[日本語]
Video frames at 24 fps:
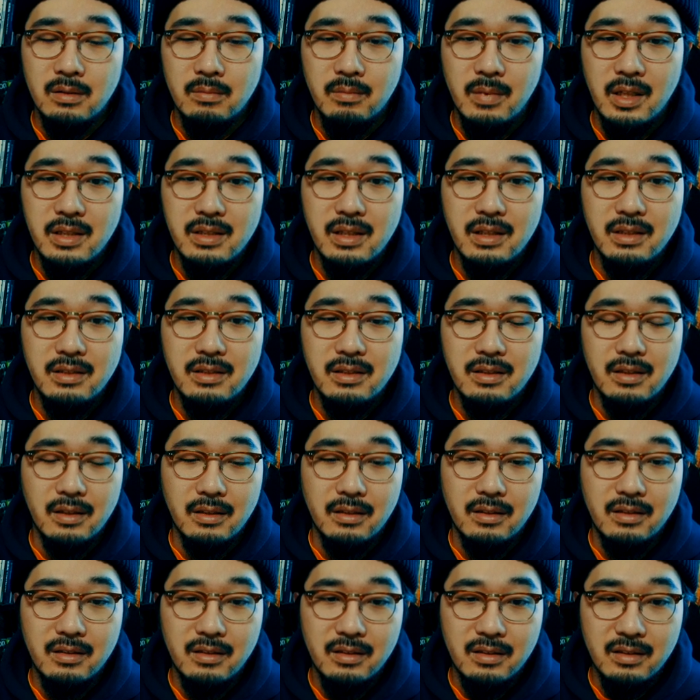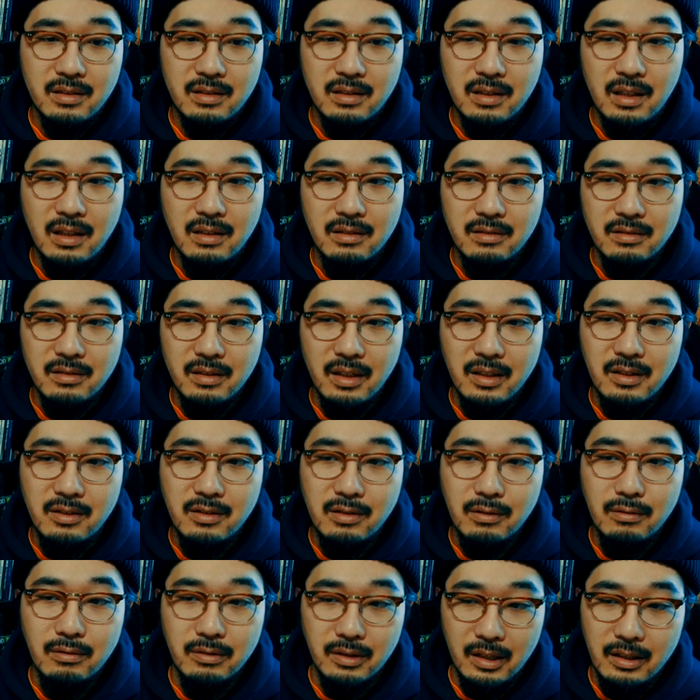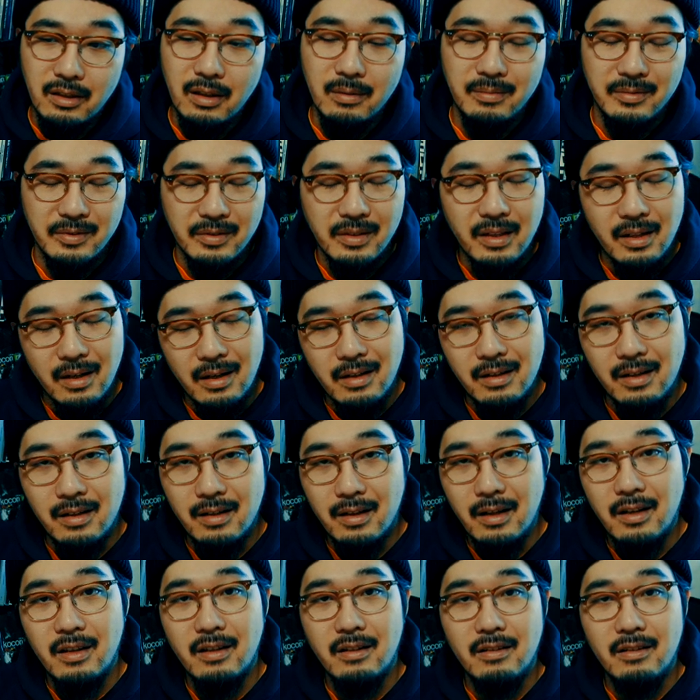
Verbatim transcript: 混ざっちゃったんでしょうね、多分ね、あれね。